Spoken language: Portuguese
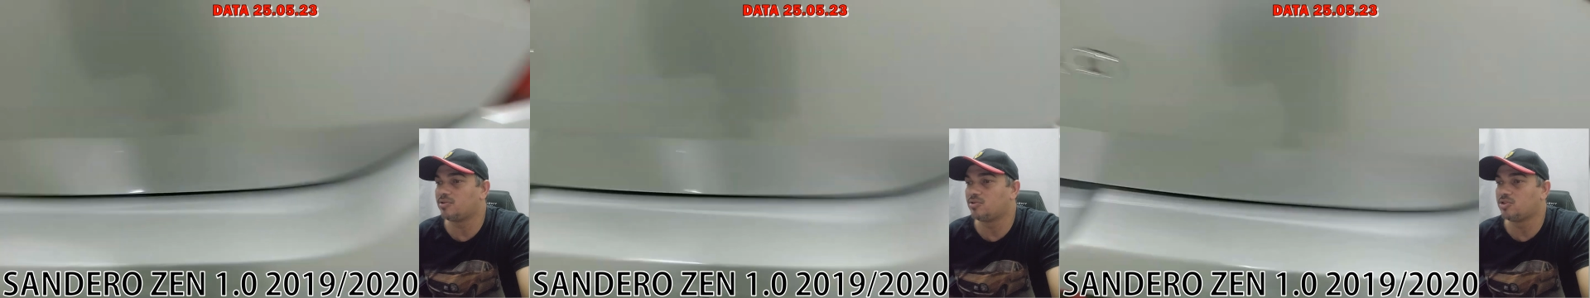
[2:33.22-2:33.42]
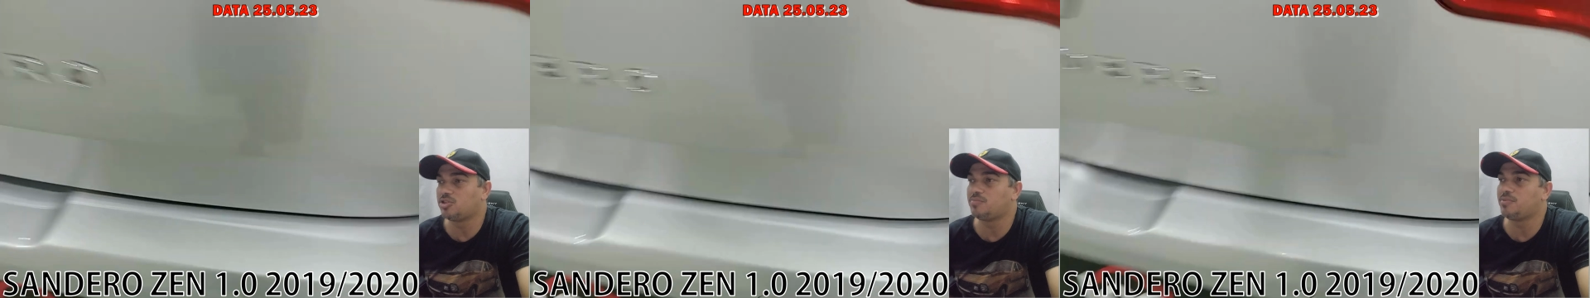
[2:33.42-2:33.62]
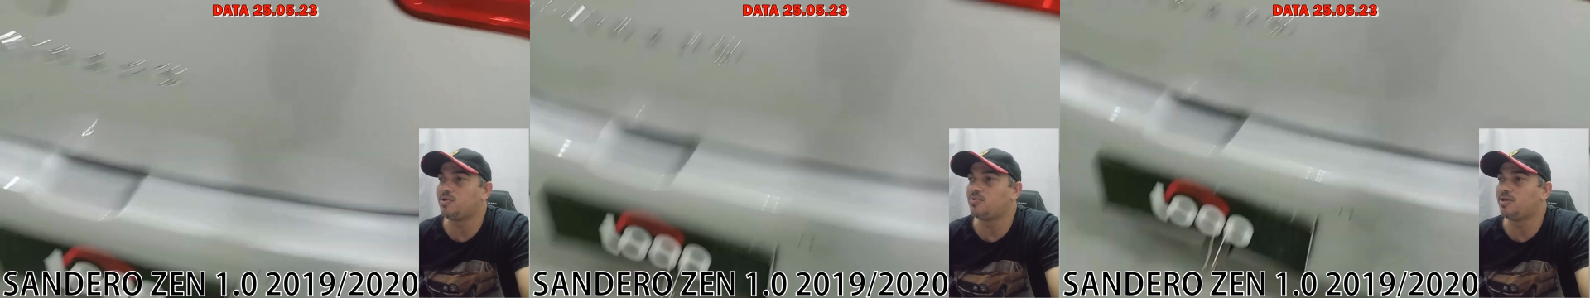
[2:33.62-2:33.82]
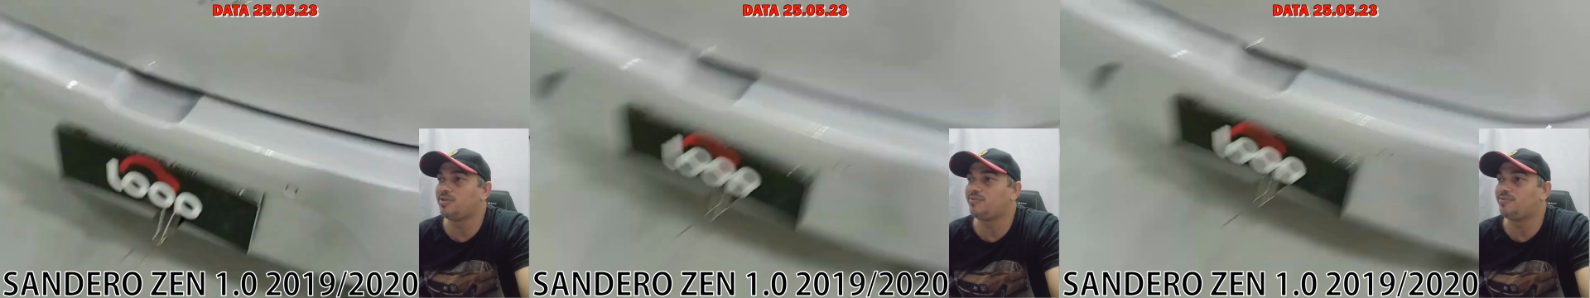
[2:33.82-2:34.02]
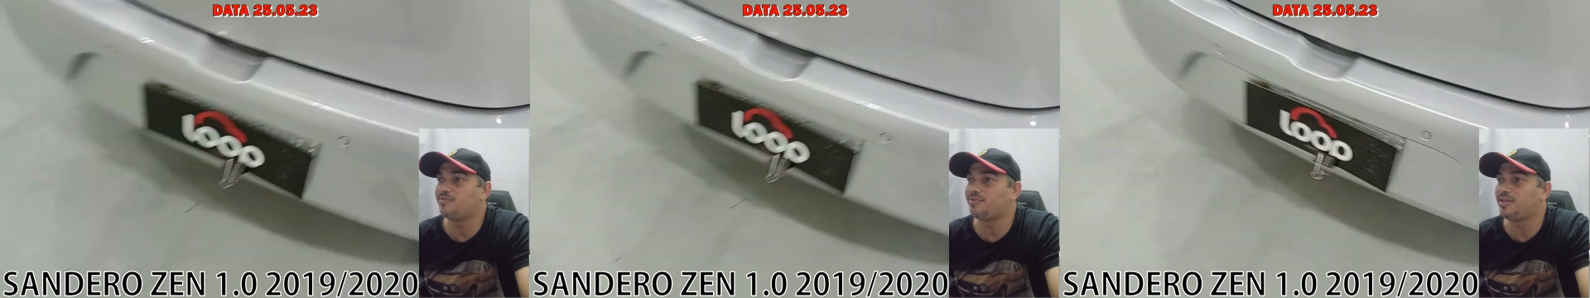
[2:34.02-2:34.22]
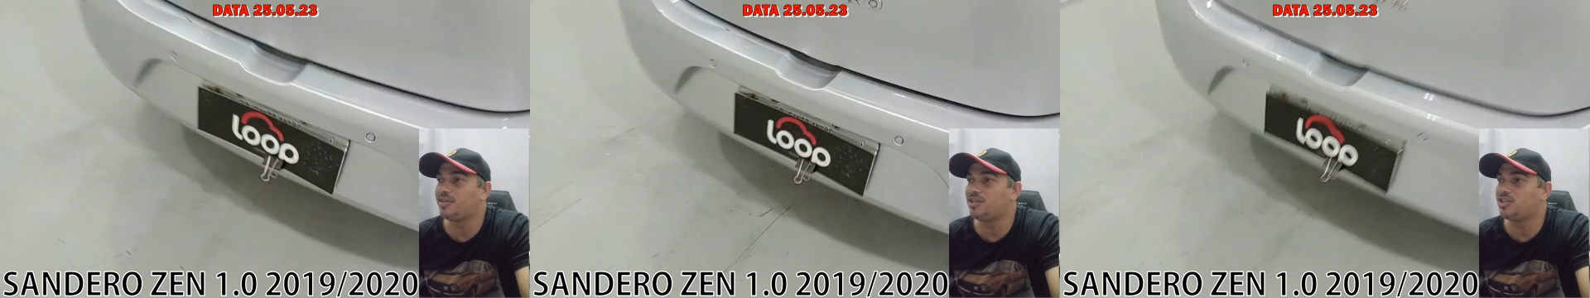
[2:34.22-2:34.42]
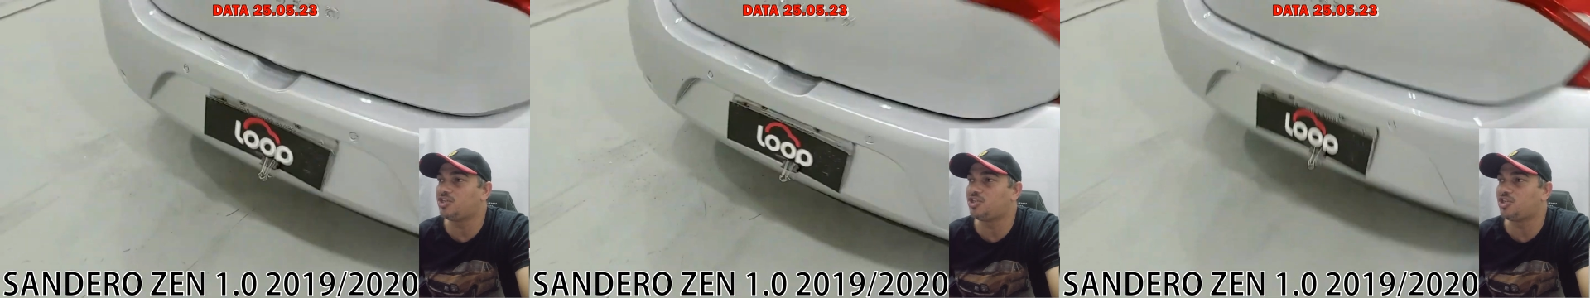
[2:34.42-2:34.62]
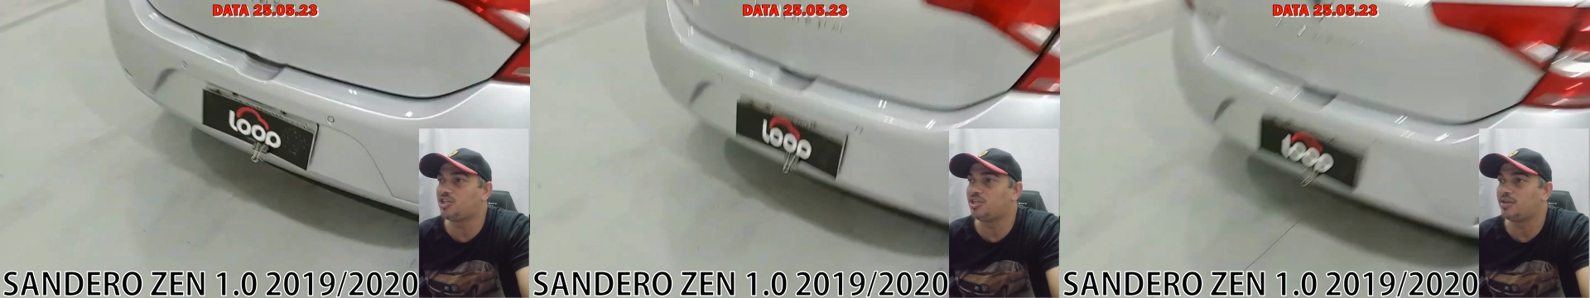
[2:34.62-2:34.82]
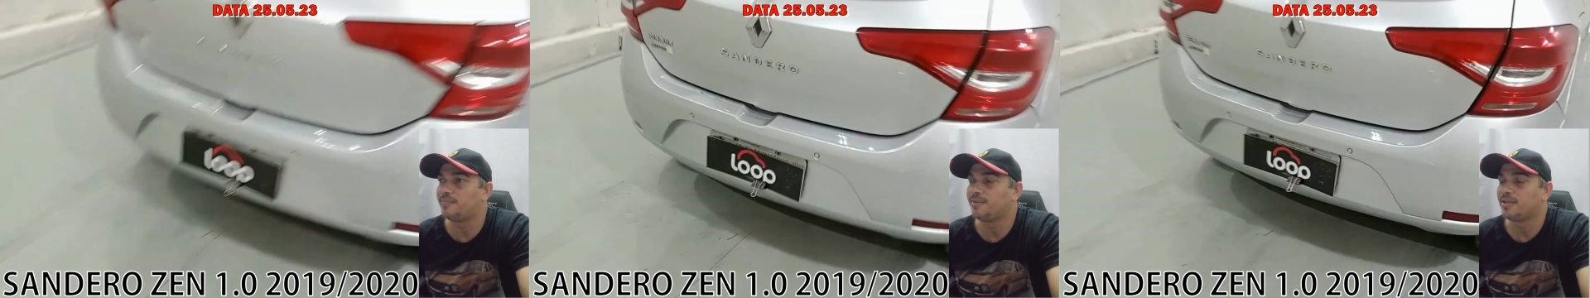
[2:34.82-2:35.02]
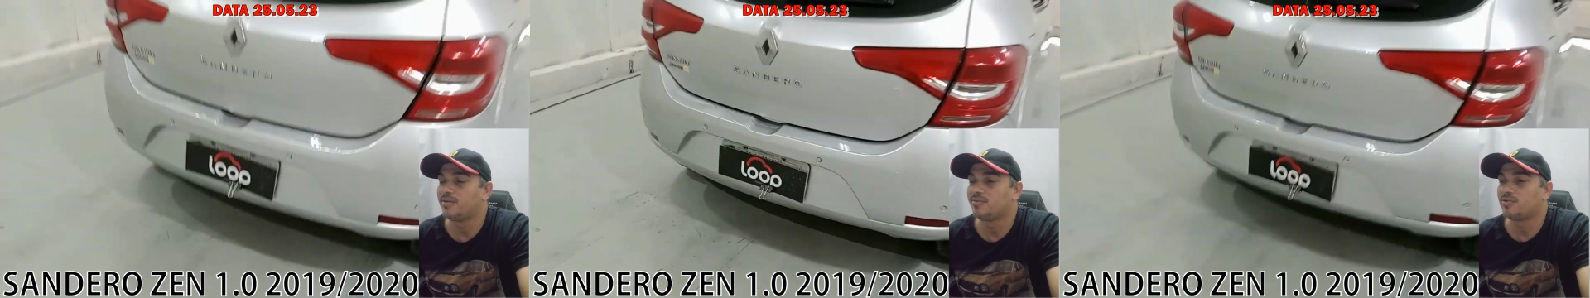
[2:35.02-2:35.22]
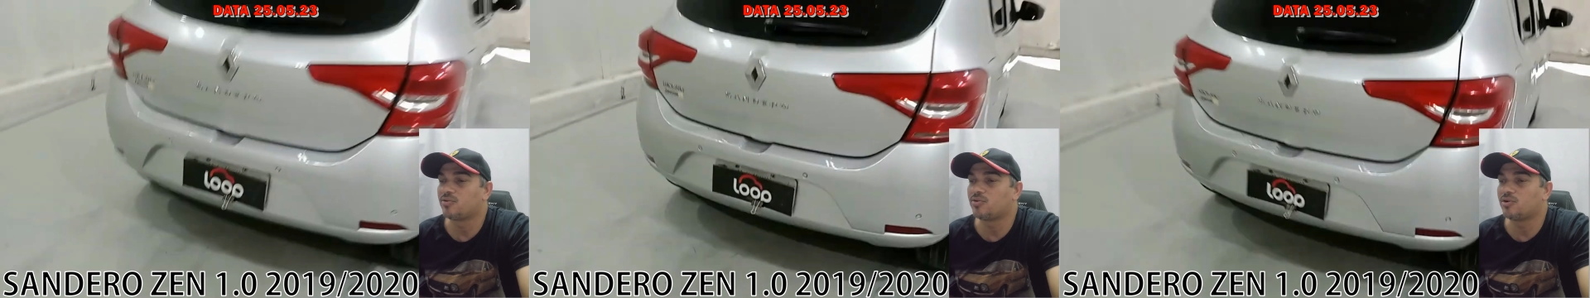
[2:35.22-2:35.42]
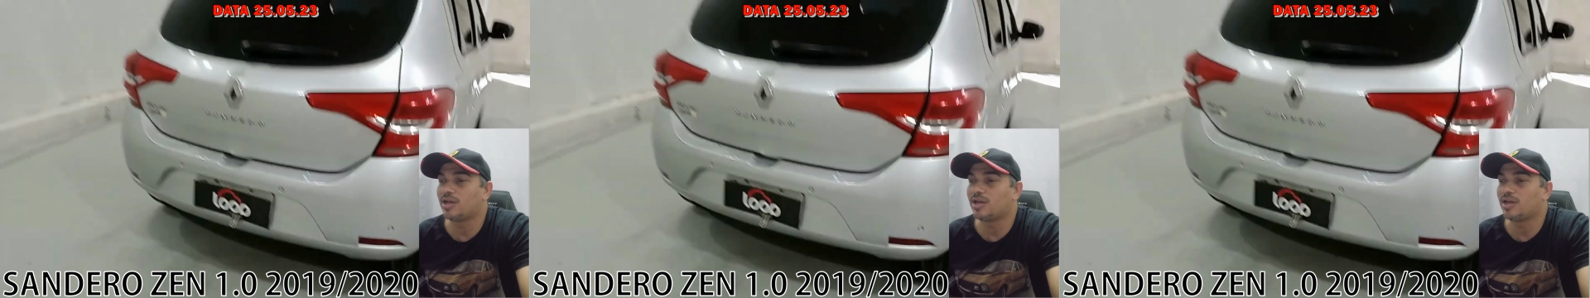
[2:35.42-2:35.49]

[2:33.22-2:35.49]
2019-2020. Ficou